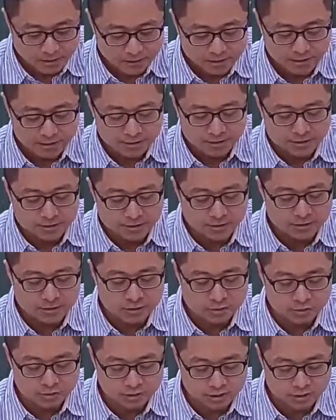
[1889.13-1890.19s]
好，那常见
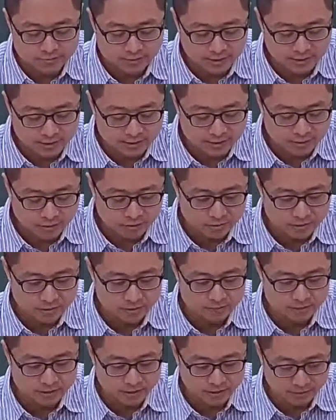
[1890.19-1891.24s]
的数字码，这些都
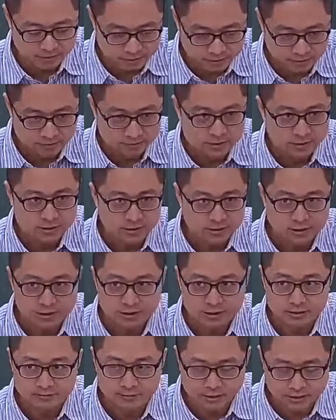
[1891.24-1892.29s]
是比较早
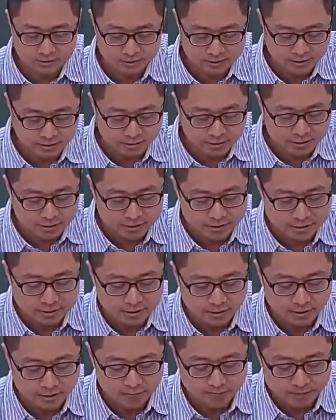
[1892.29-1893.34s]
期的，比较早期
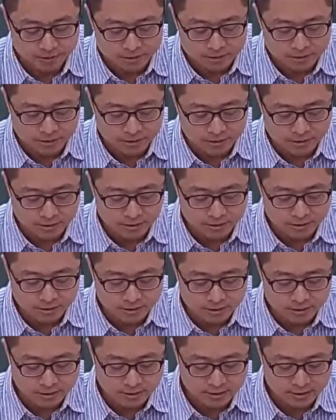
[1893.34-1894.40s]
的啊。B、C、
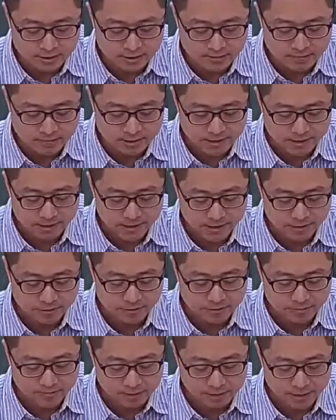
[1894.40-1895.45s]
D 加三码，
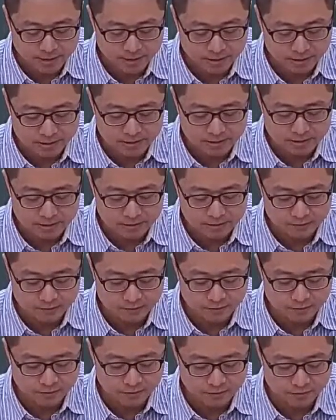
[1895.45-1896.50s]
还有个八
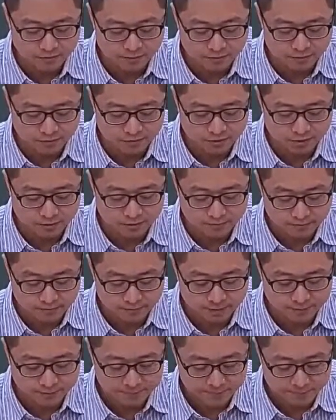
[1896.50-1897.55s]
四负二负一
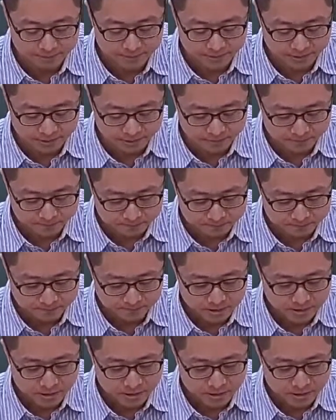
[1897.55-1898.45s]
码。好，